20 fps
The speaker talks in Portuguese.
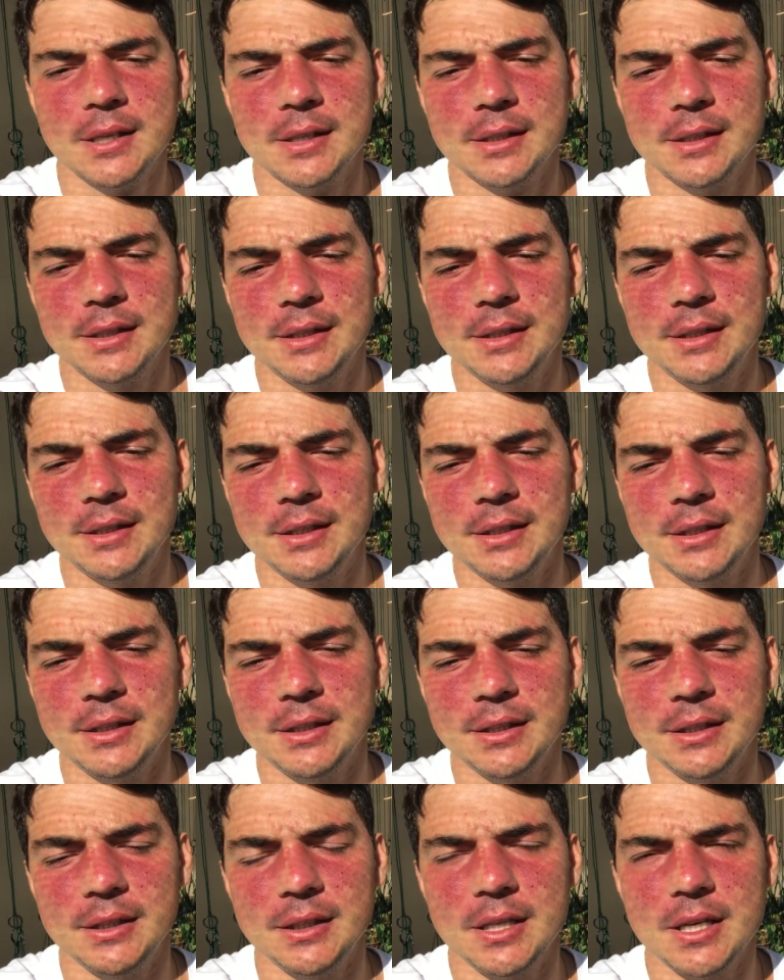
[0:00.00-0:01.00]

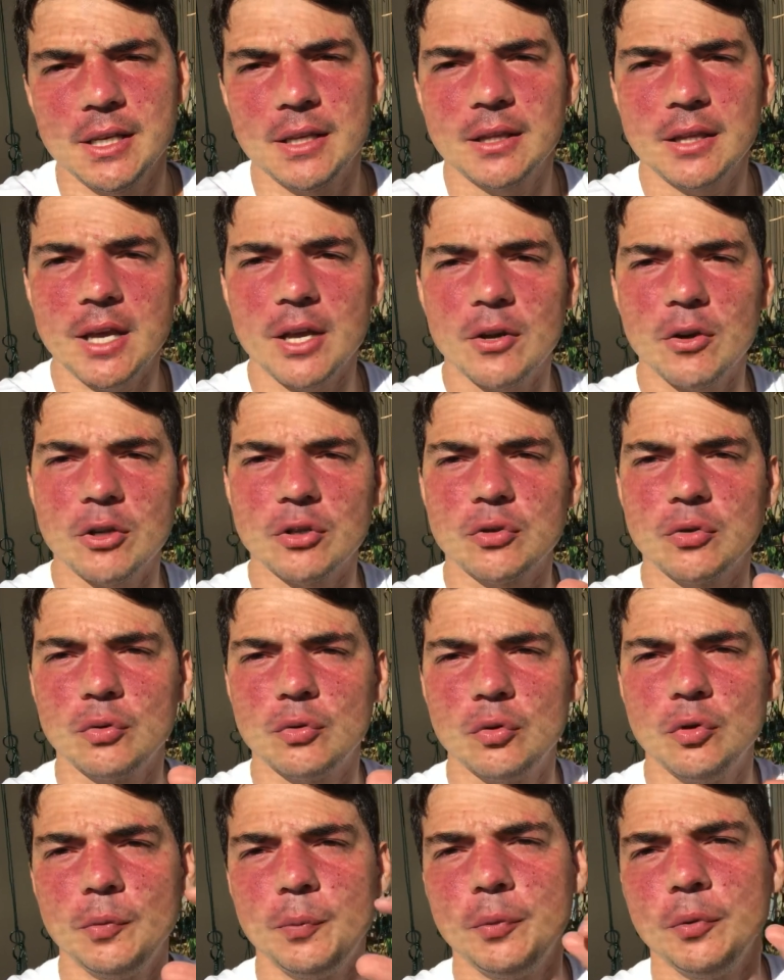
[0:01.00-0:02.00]
E tem nosso
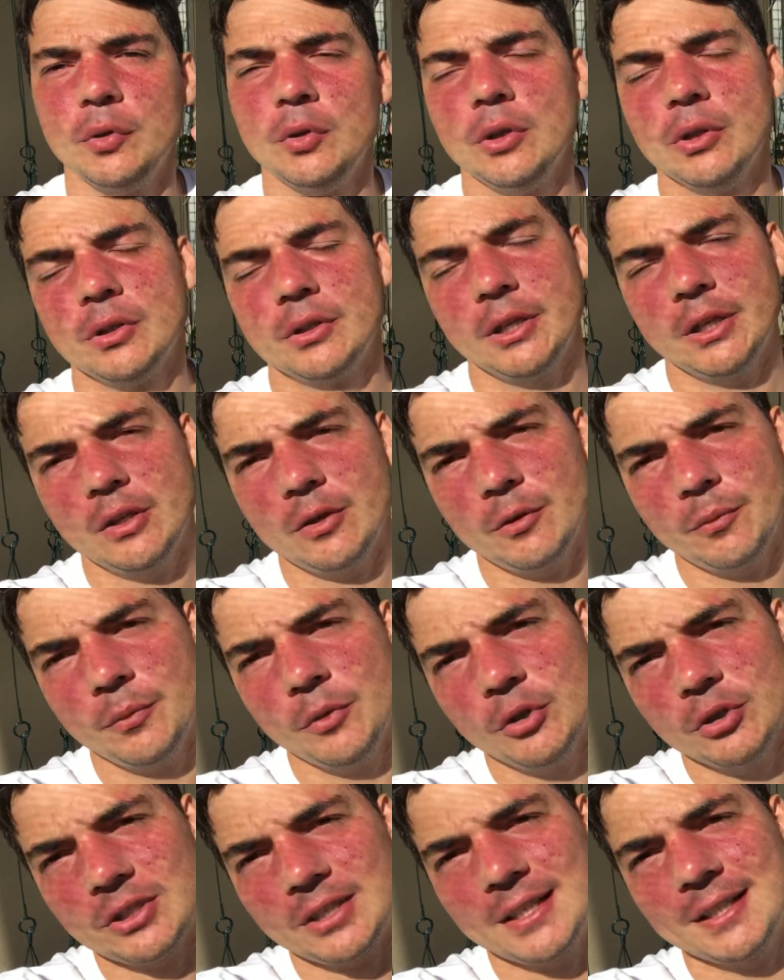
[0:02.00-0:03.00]
grupo, tem
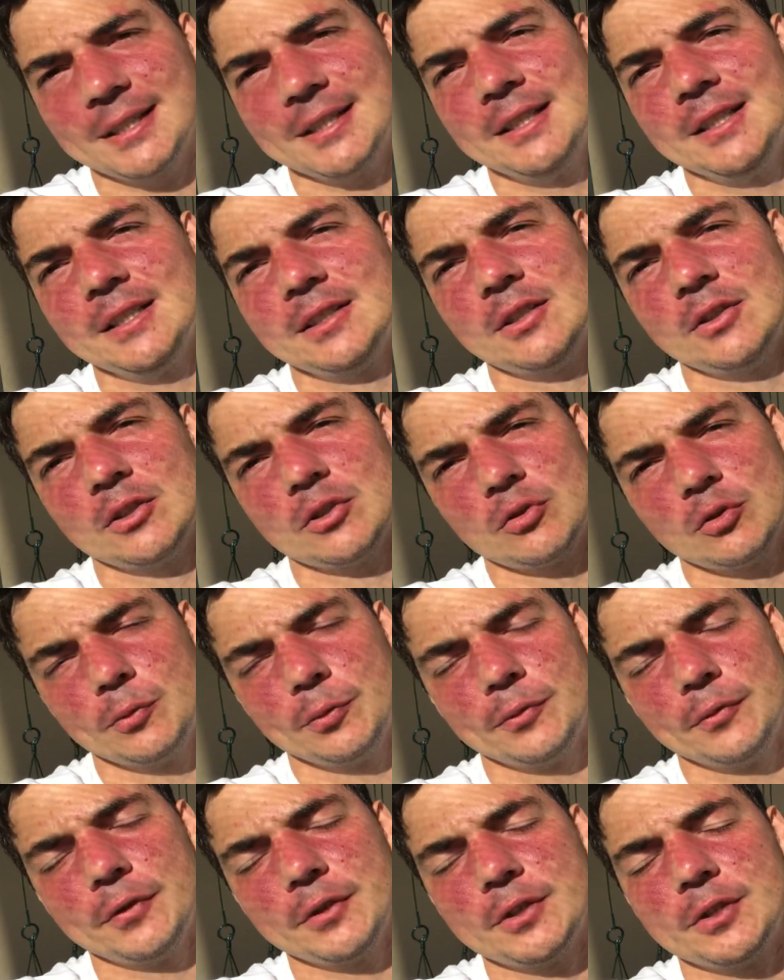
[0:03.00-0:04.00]
meu Instagram, tem nosso
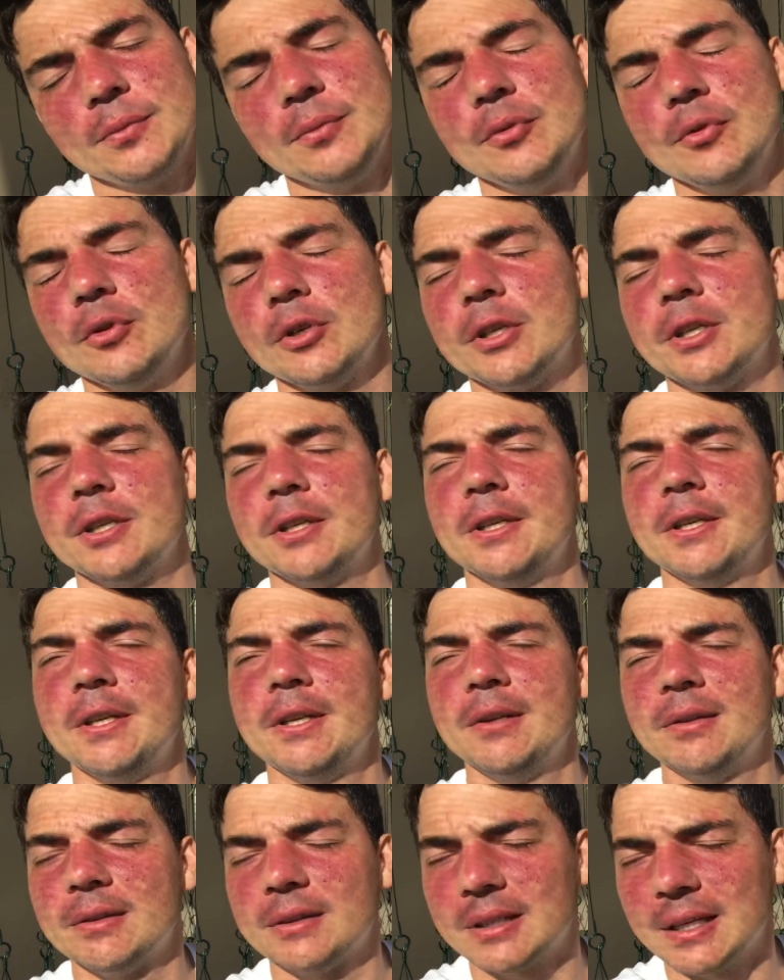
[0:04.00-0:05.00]
grupo no Facebook,
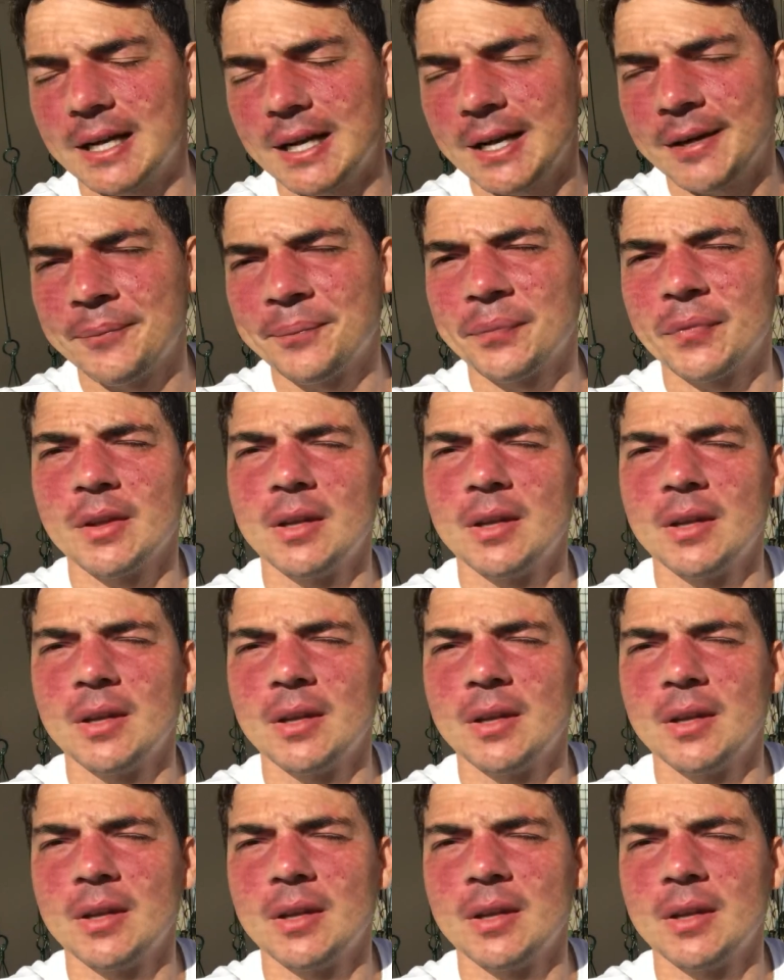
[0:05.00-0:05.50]
tá?